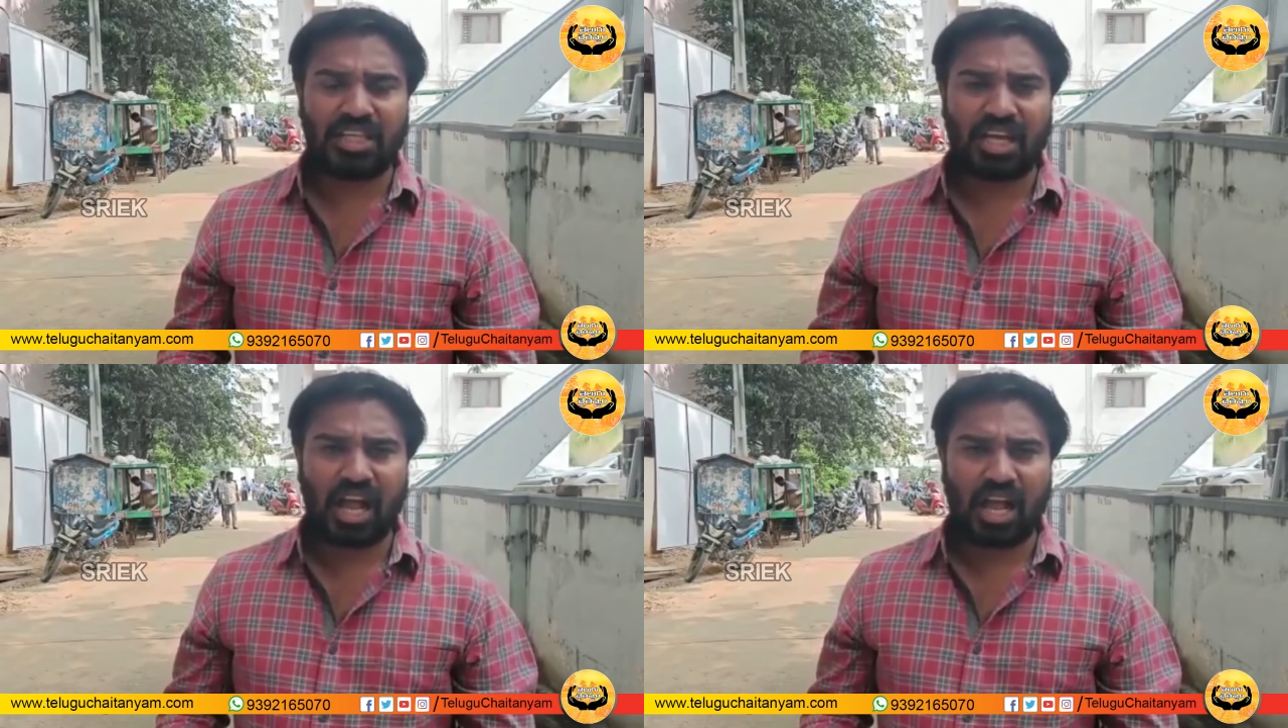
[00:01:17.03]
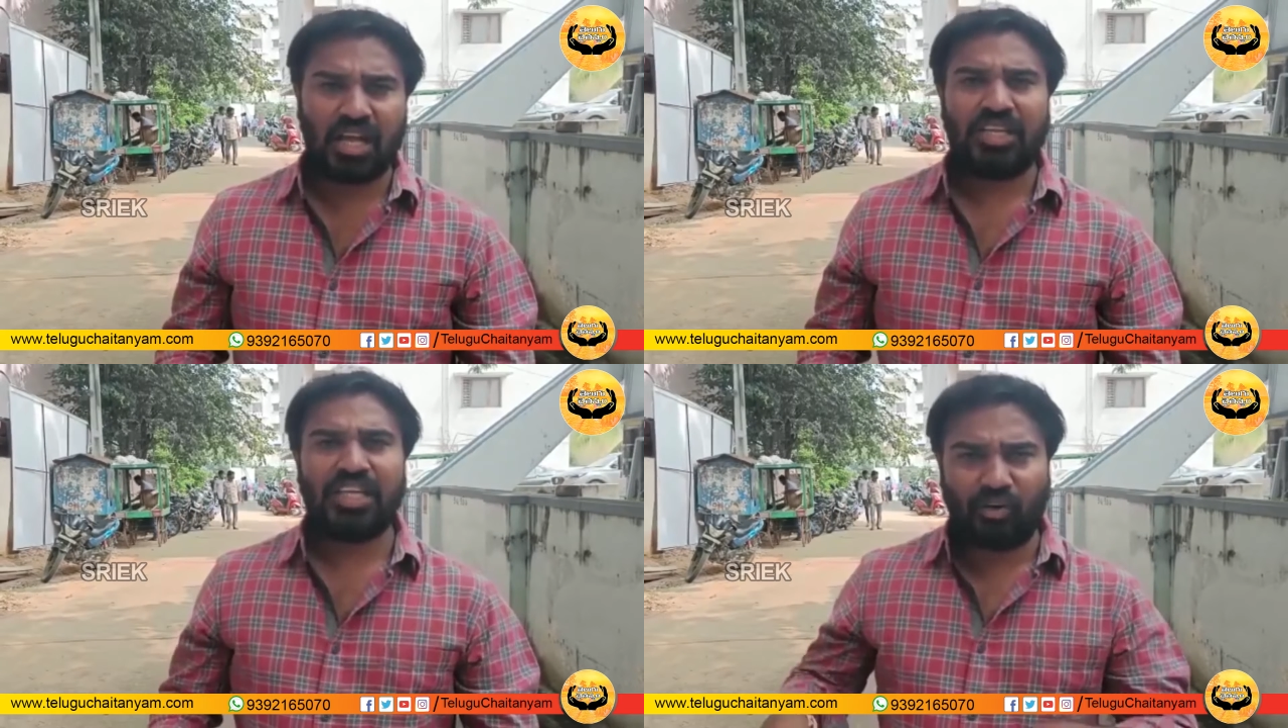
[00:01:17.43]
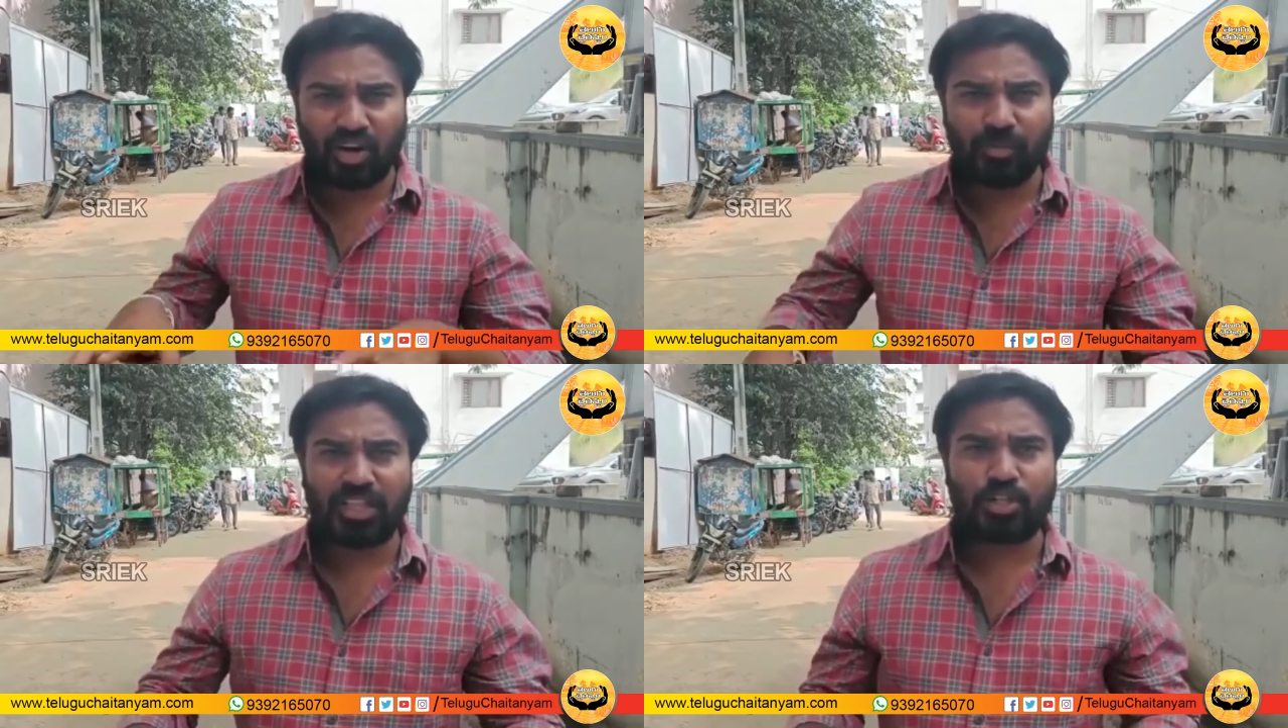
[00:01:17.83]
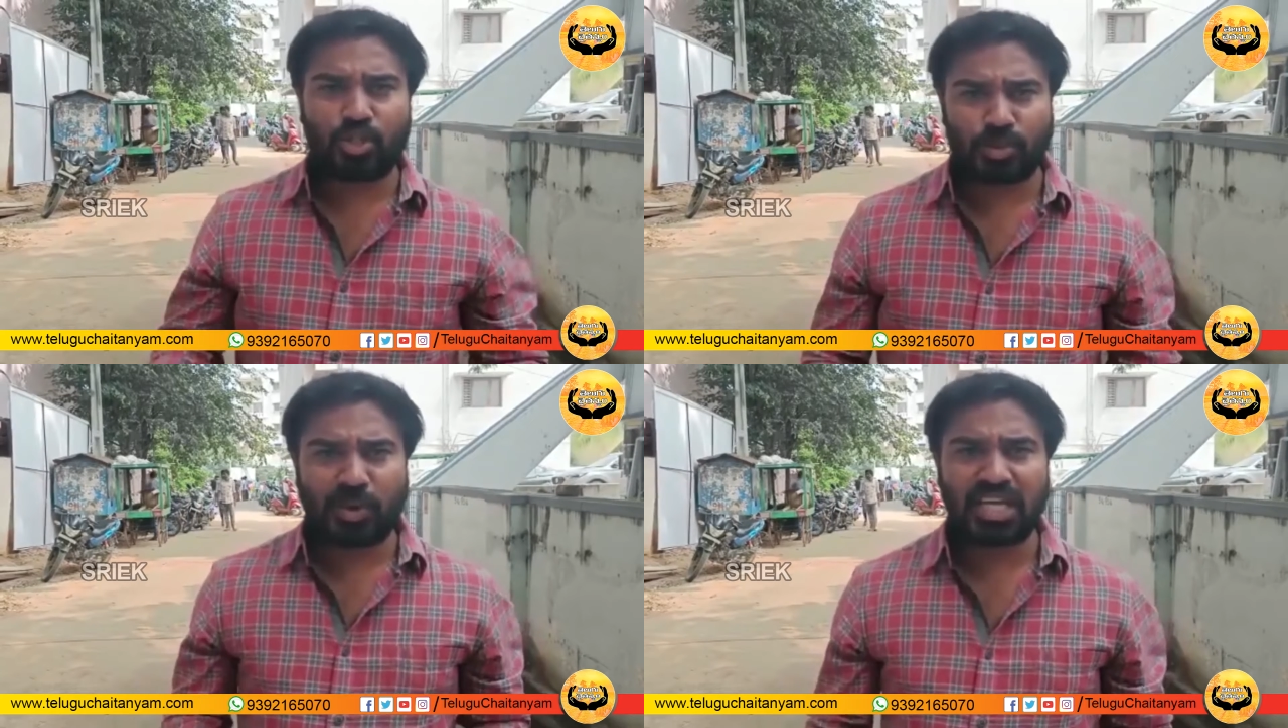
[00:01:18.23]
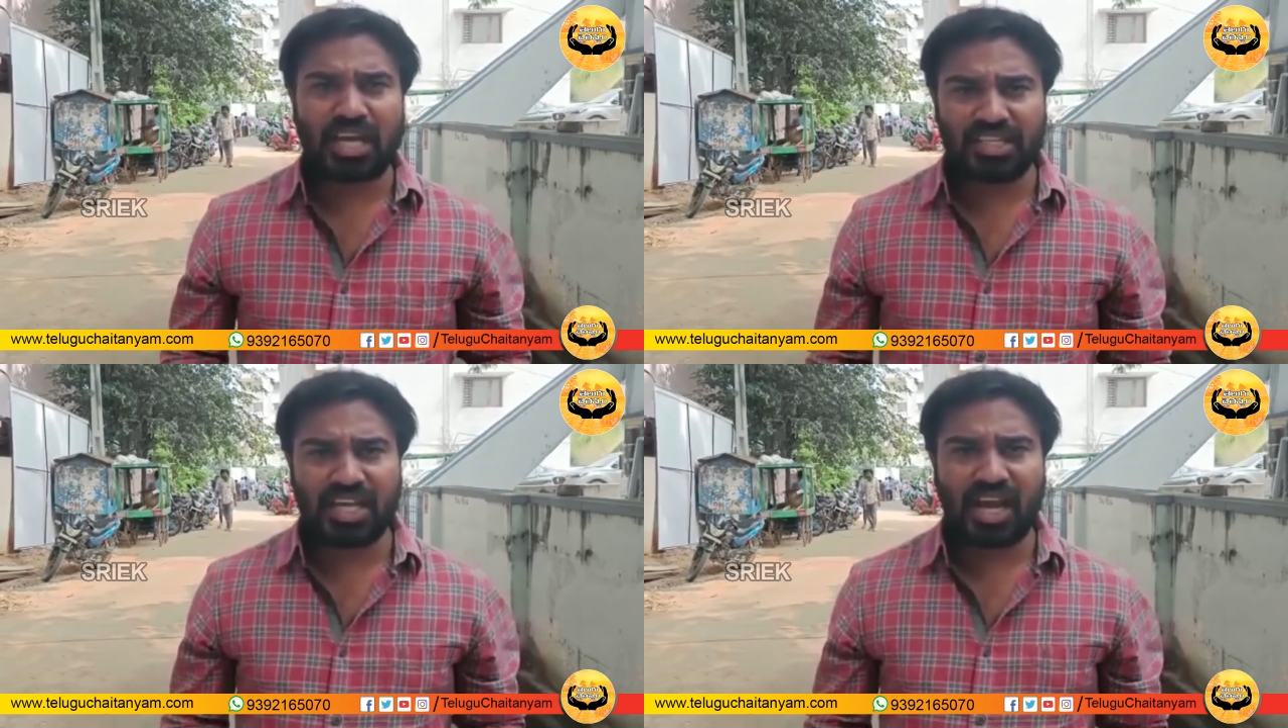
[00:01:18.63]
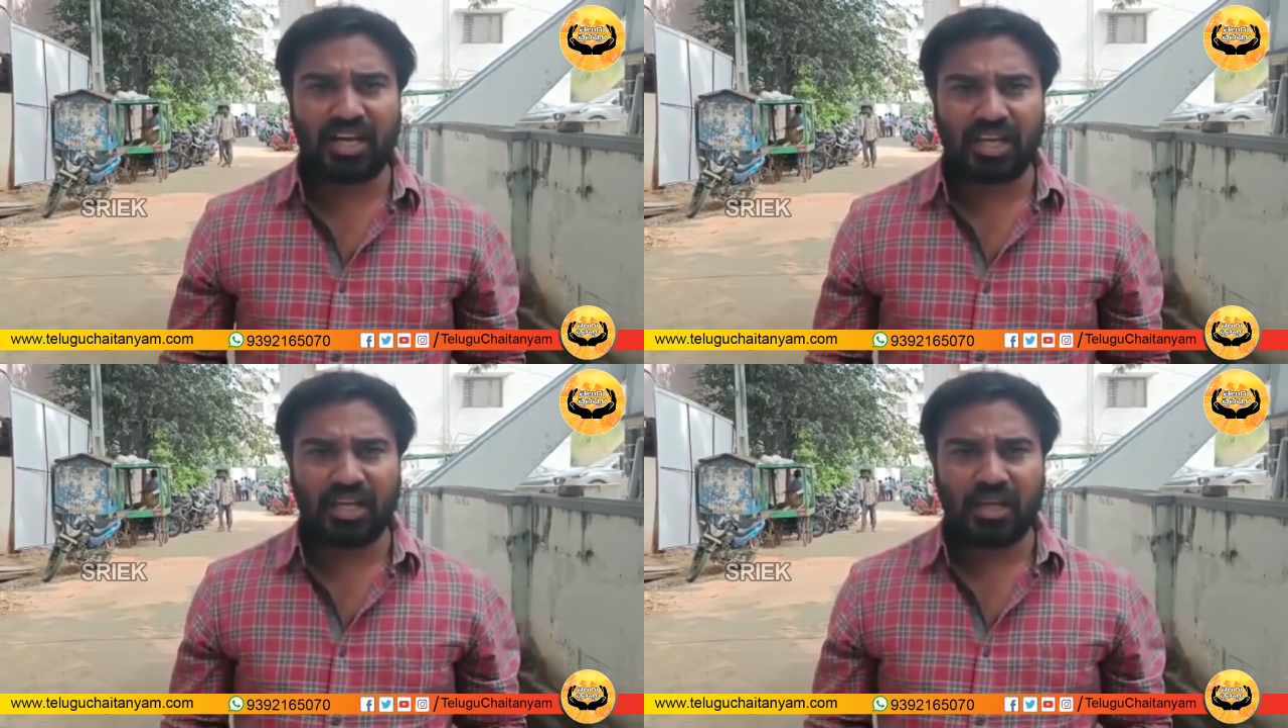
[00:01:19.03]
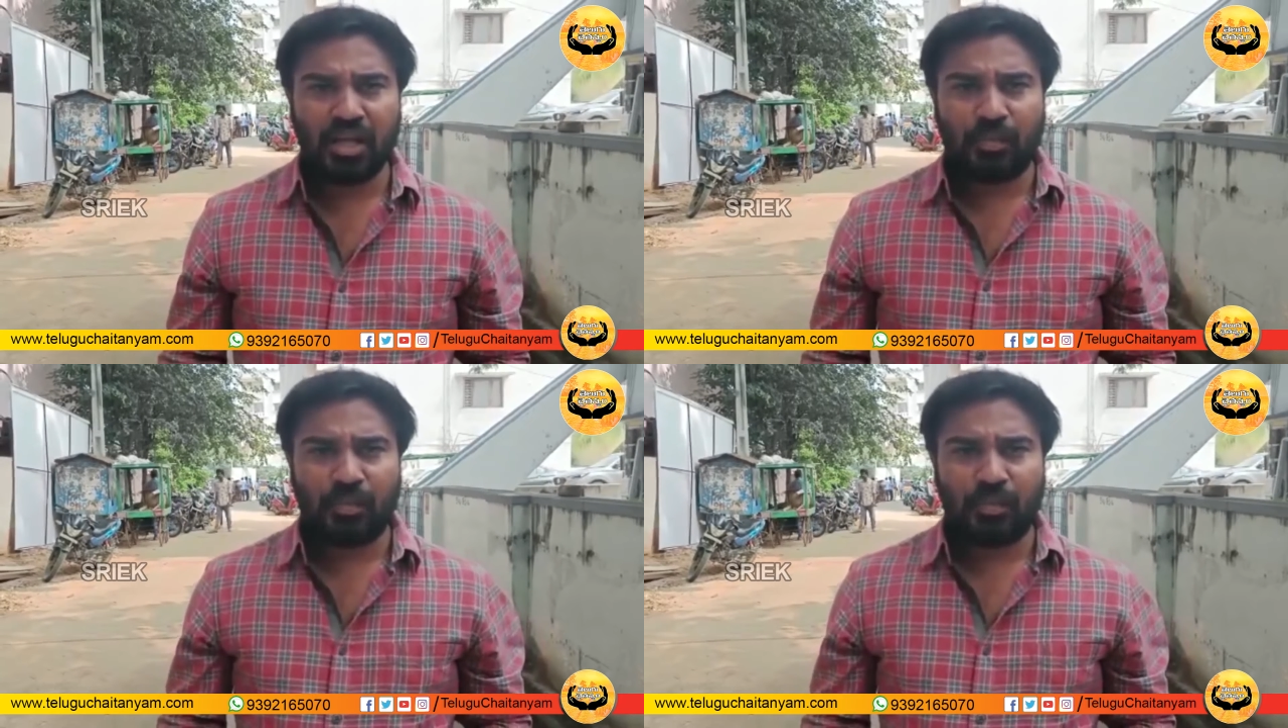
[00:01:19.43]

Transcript: నీచంగా ఎవరి మీద దుష్ప్రచారం చేయాలని